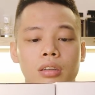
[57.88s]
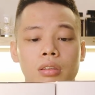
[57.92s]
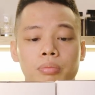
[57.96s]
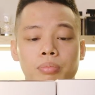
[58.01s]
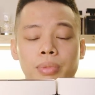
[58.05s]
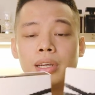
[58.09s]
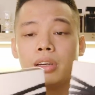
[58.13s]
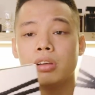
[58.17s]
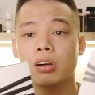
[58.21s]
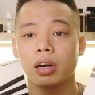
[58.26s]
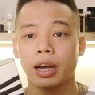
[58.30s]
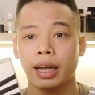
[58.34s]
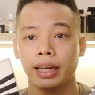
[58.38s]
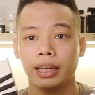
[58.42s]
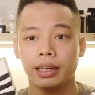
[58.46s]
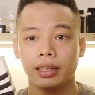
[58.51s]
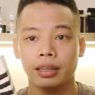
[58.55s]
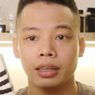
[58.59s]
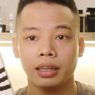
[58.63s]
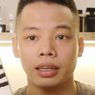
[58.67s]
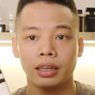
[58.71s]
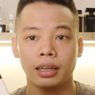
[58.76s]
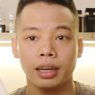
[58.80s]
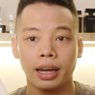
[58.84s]
mình được
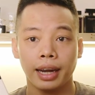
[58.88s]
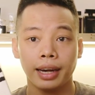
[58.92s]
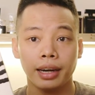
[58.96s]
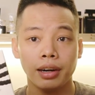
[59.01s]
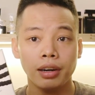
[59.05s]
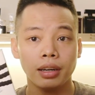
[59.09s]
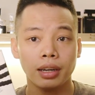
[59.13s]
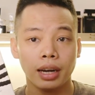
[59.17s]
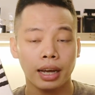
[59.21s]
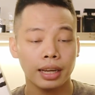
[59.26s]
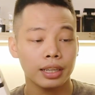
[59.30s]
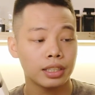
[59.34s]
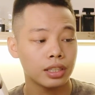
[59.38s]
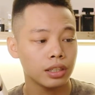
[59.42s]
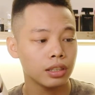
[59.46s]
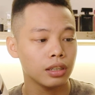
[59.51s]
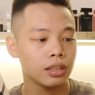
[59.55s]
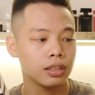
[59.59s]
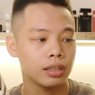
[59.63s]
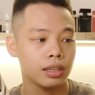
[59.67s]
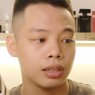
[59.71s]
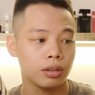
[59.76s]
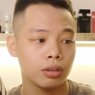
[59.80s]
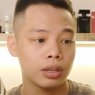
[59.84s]
anh à, anh Đức tài
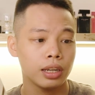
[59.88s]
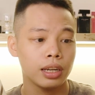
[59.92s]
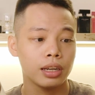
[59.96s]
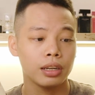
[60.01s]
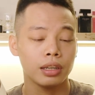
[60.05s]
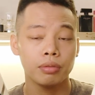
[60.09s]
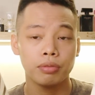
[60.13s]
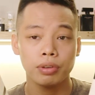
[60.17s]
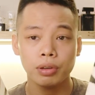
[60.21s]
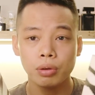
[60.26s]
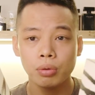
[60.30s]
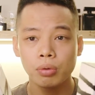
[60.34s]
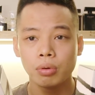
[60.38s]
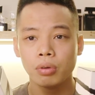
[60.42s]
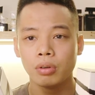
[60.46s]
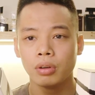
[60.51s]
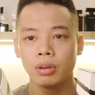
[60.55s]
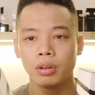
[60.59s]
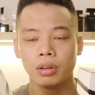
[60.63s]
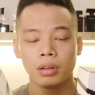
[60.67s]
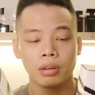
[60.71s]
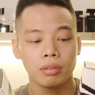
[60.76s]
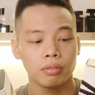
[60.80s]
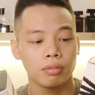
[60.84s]
trợ để có thể review
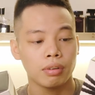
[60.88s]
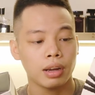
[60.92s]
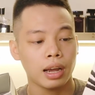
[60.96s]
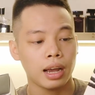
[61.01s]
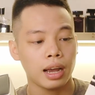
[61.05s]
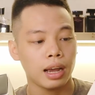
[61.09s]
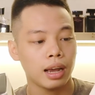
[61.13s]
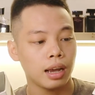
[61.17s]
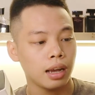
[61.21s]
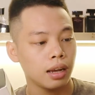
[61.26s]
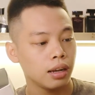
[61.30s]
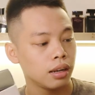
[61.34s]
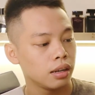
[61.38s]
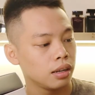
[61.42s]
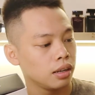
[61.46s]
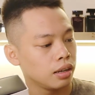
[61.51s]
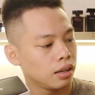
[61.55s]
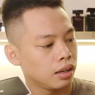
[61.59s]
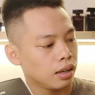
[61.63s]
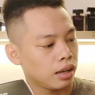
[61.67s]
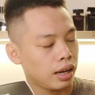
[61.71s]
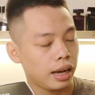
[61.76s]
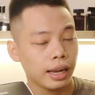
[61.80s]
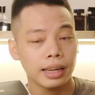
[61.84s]
và
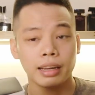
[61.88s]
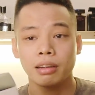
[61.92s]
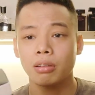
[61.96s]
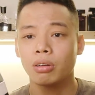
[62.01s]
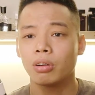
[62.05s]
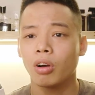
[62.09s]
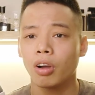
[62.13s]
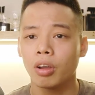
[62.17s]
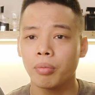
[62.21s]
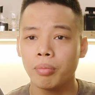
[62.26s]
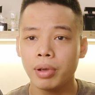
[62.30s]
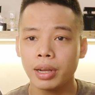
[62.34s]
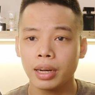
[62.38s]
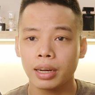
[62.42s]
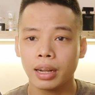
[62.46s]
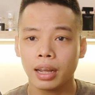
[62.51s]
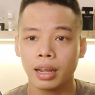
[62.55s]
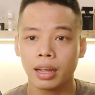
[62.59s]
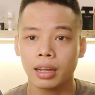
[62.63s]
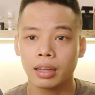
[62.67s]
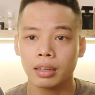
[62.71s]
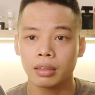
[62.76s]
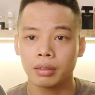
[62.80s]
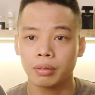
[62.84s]
anh có nói mình
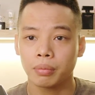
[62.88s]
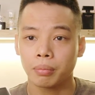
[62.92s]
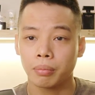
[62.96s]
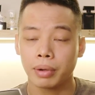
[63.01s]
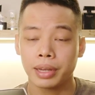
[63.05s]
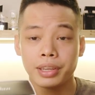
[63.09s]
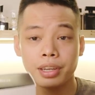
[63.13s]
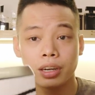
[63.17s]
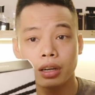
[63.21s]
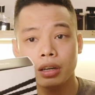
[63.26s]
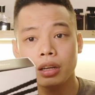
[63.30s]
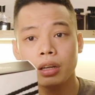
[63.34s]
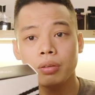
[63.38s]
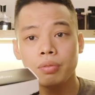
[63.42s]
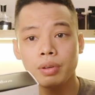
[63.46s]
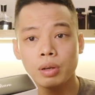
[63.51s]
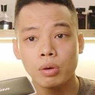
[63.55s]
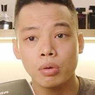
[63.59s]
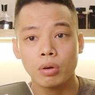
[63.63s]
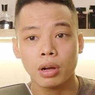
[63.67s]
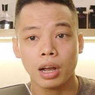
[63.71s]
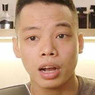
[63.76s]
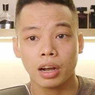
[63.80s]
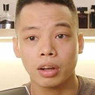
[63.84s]
là mày nhớ
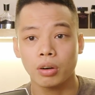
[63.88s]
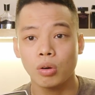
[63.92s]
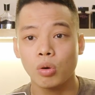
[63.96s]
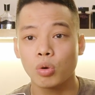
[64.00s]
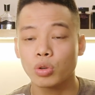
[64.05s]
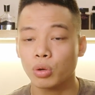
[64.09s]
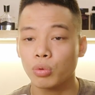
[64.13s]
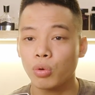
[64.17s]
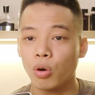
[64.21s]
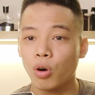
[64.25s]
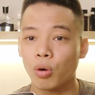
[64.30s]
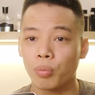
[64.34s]
review cả cái đồ trong